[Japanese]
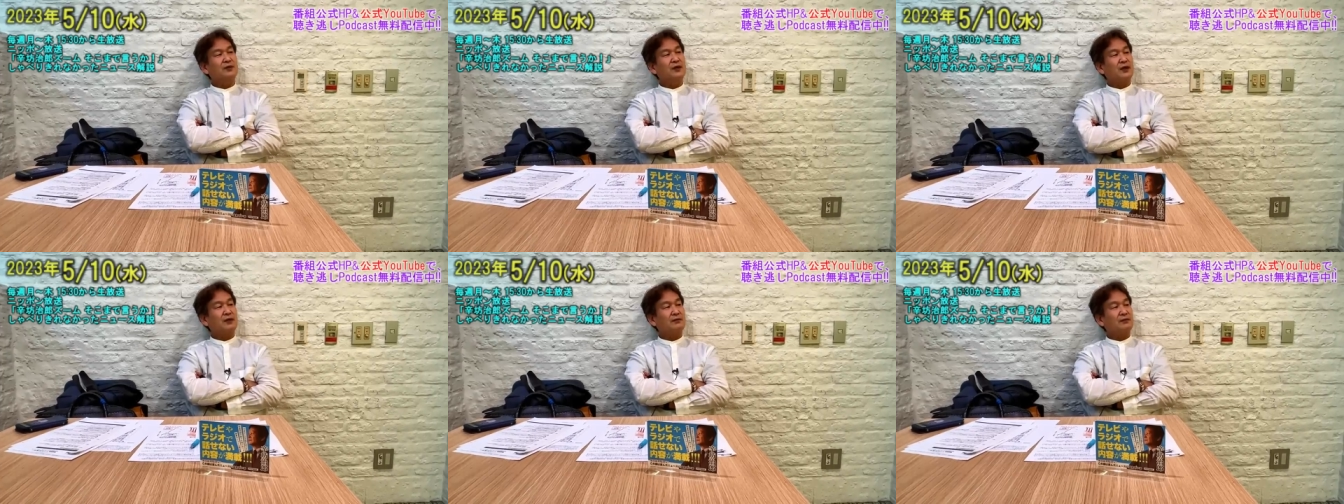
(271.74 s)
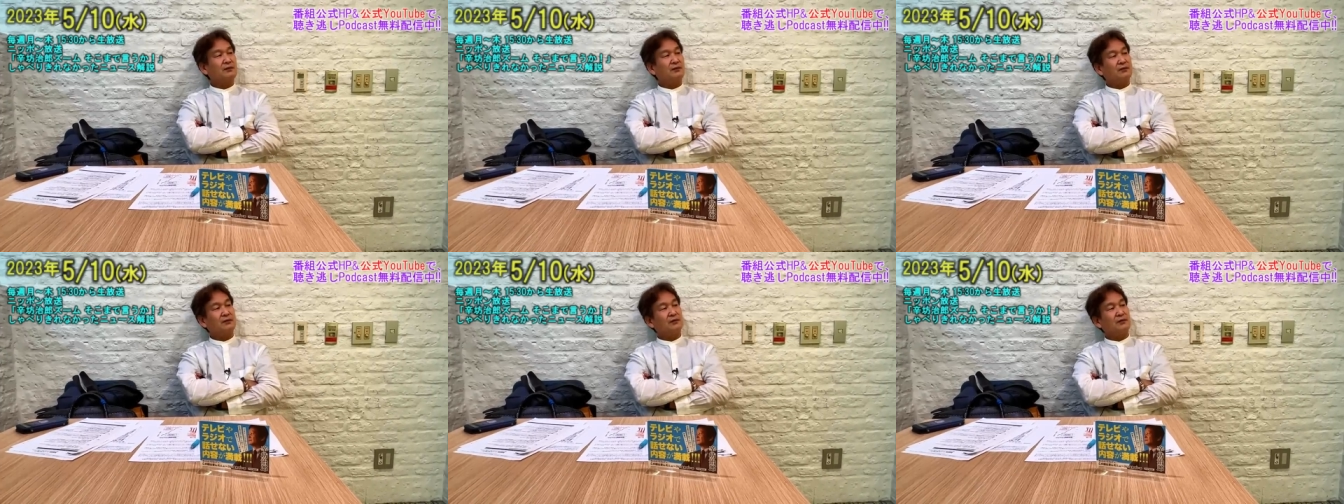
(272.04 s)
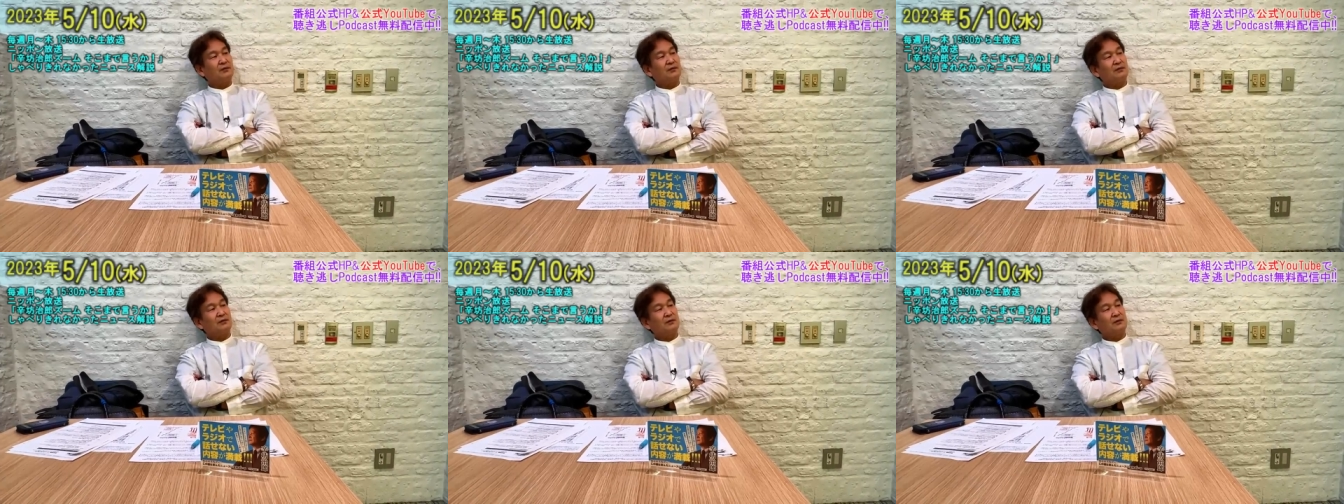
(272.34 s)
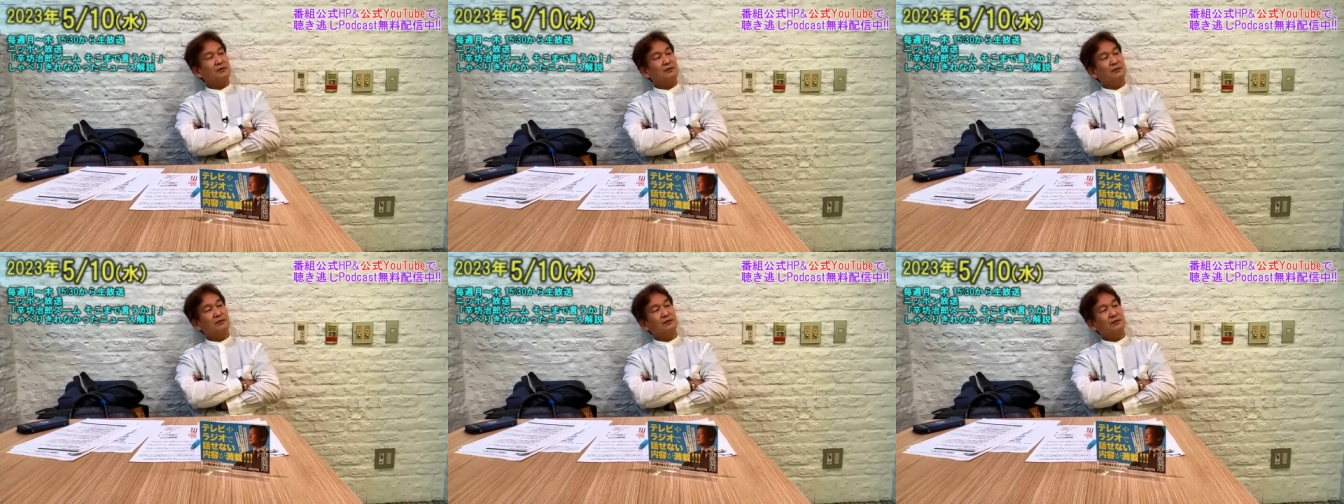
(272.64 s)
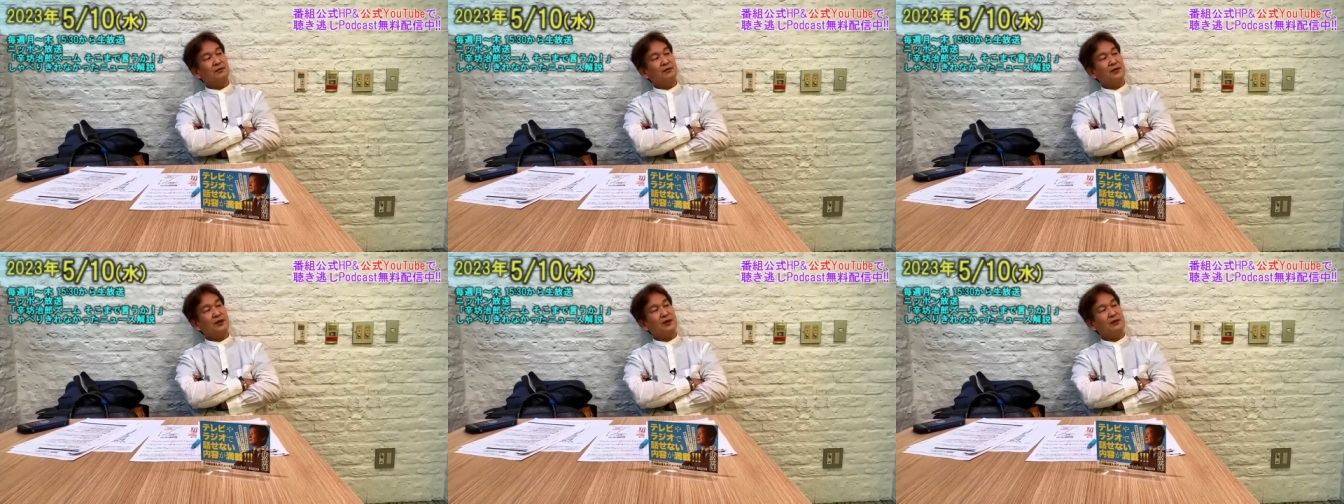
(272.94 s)
にあの
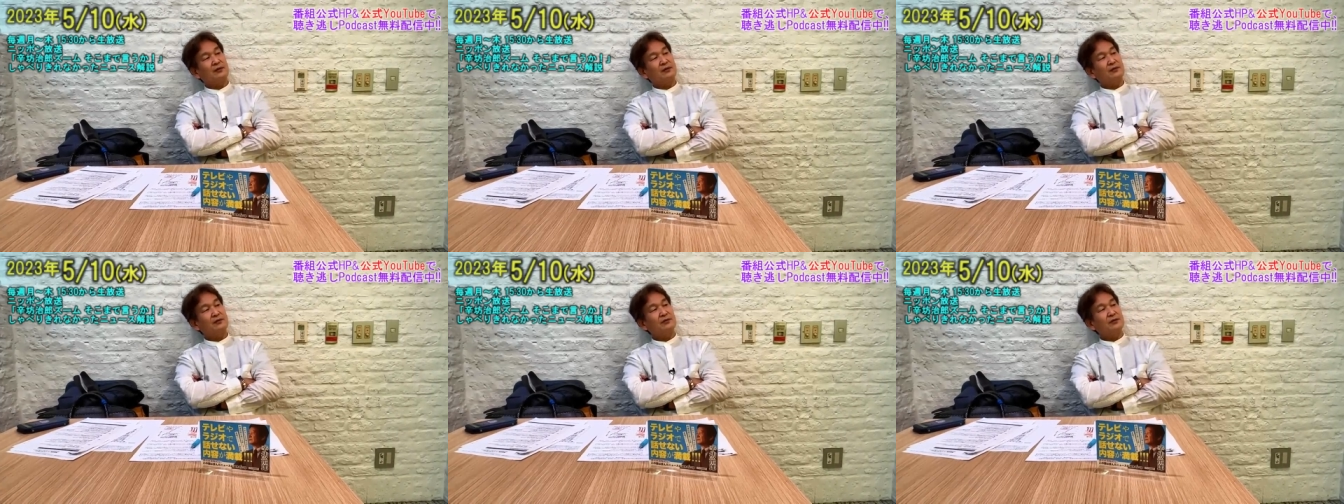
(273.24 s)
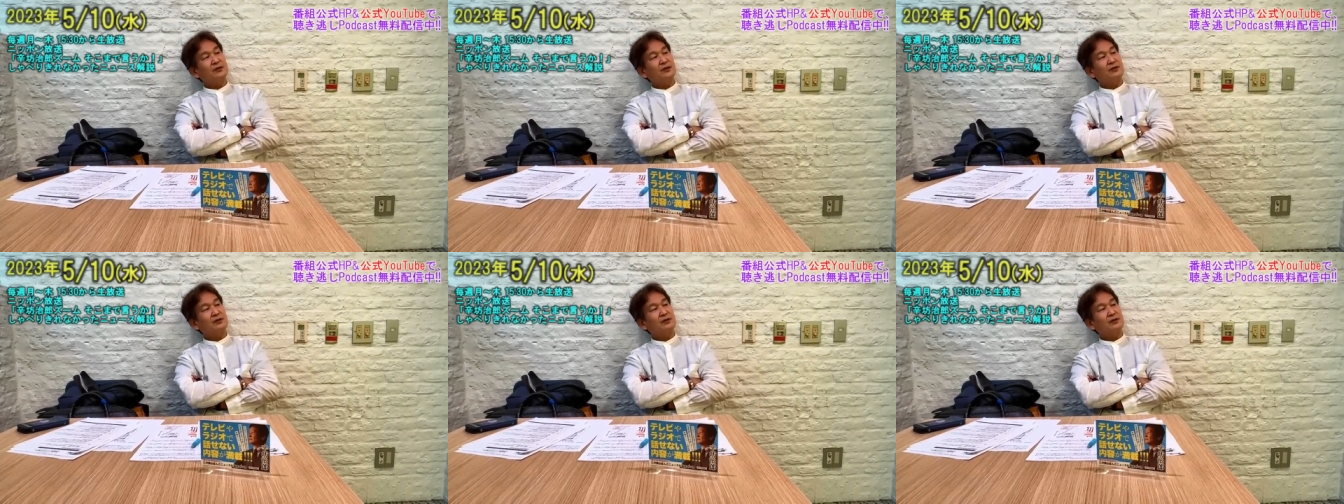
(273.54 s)
この連休